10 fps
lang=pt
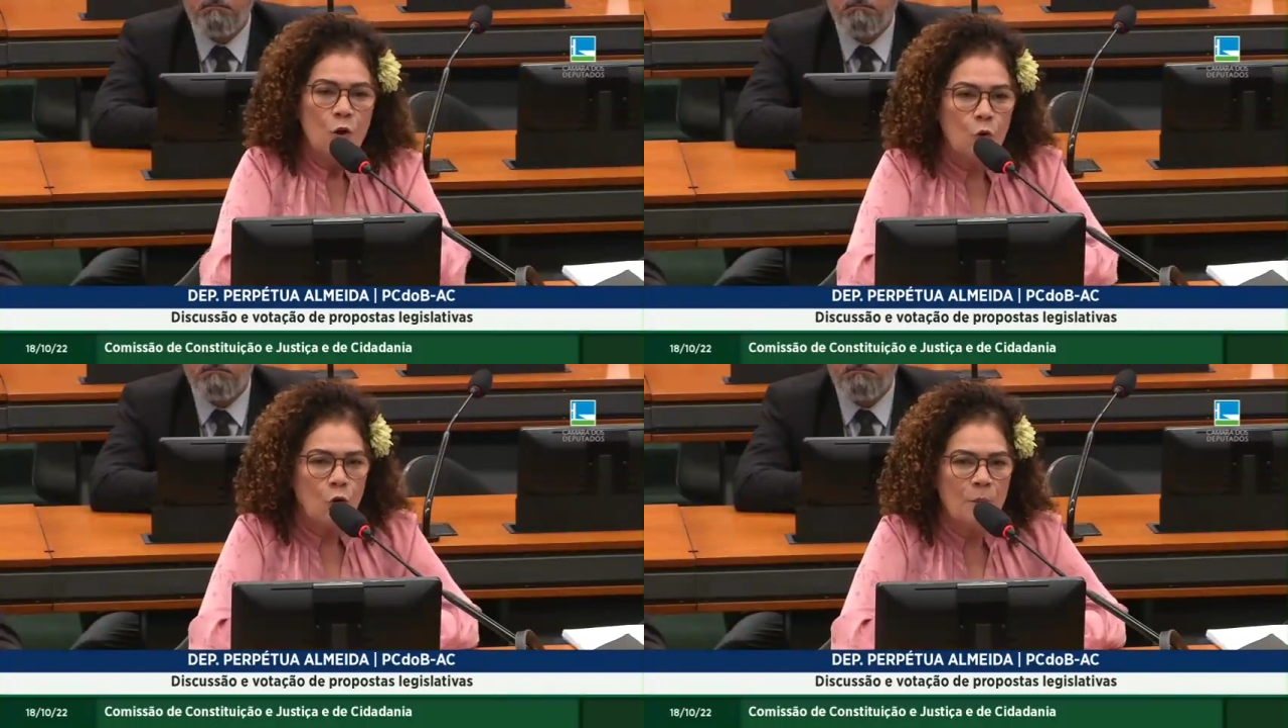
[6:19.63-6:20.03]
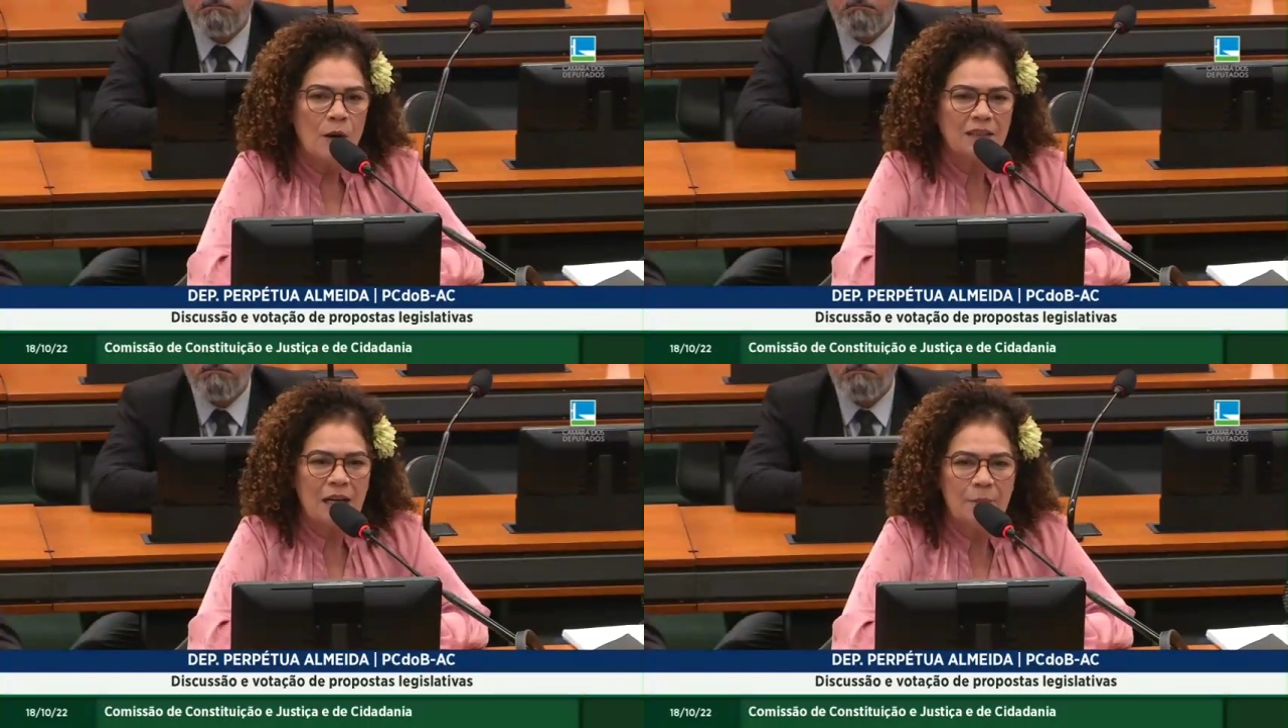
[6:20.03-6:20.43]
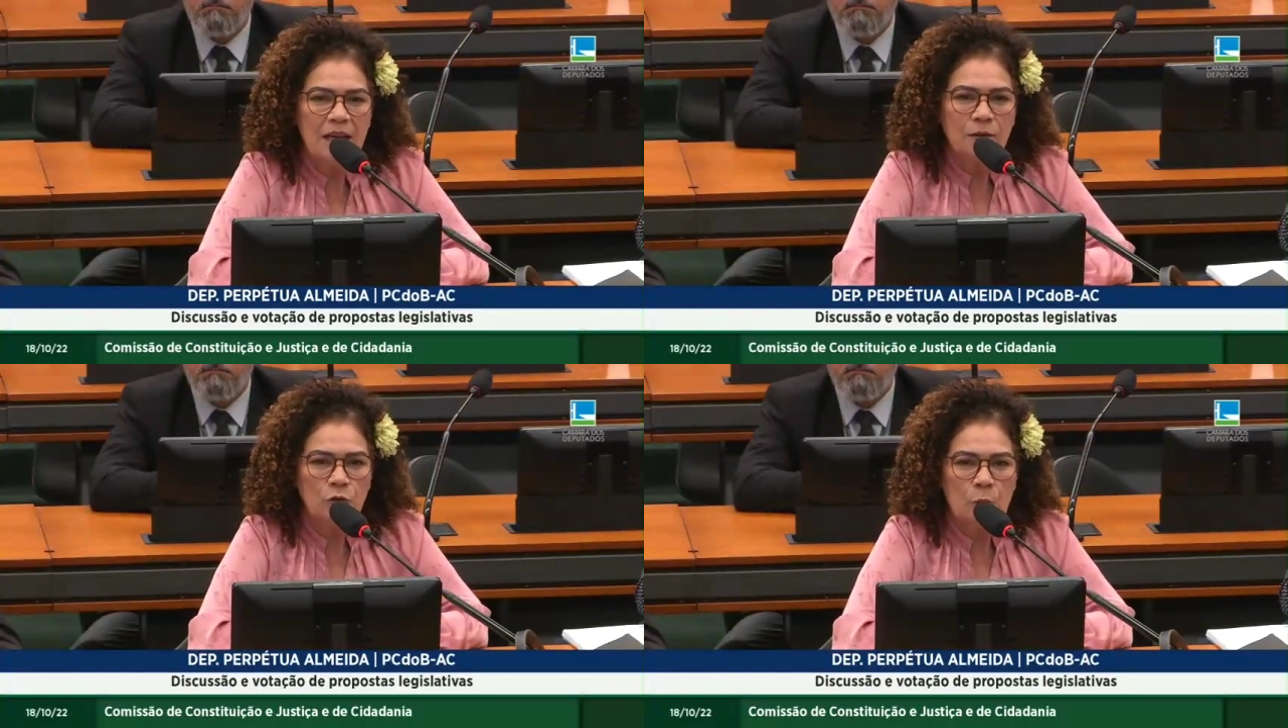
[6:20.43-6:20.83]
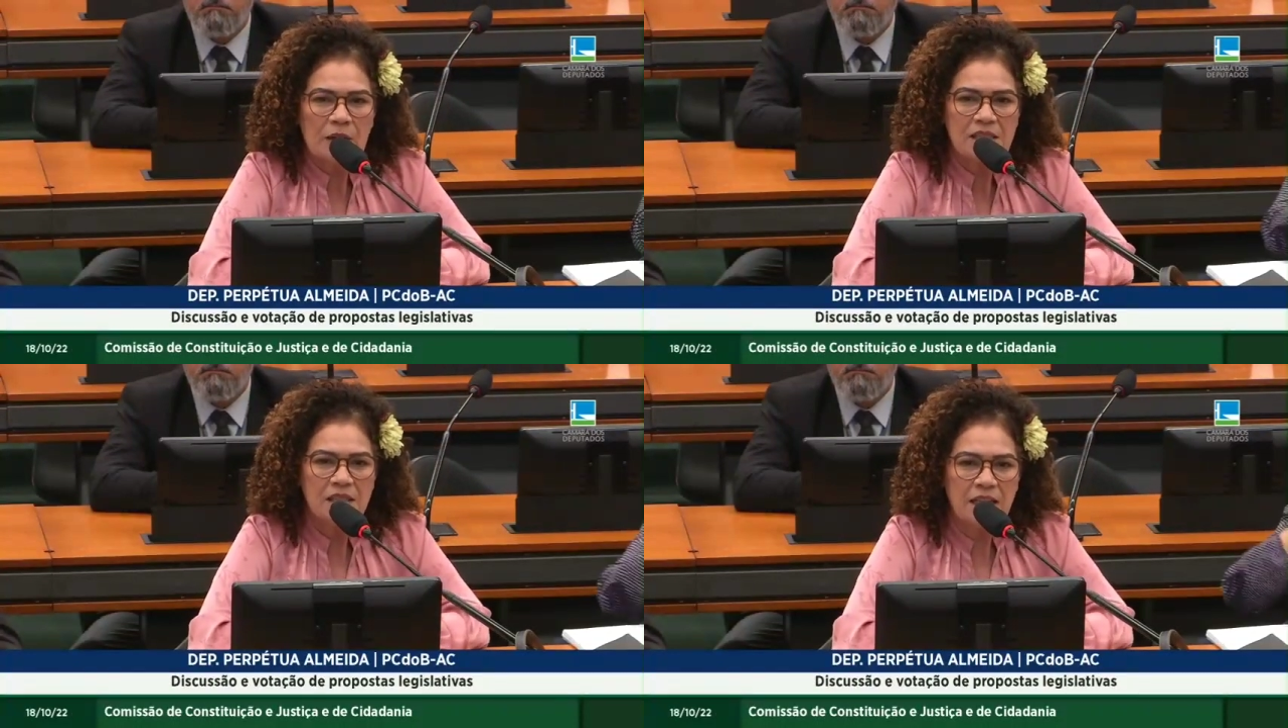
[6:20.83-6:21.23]
O comportamento do
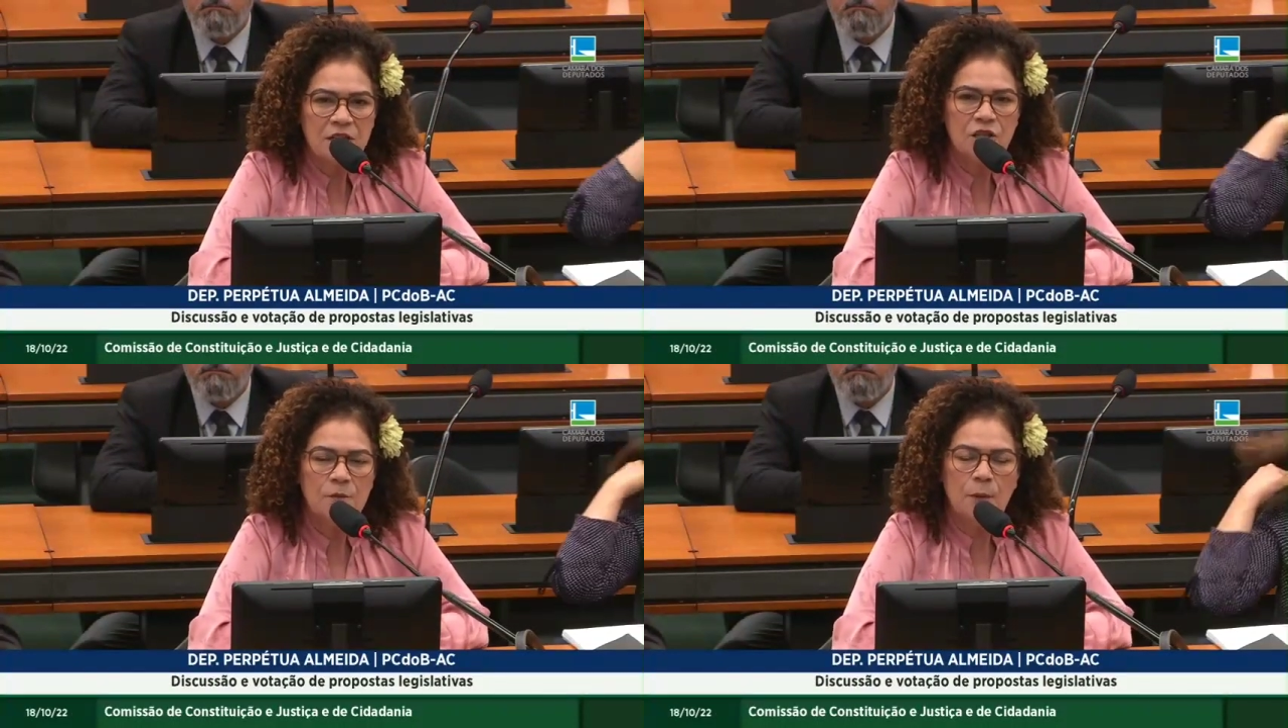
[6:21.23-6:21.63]
presidente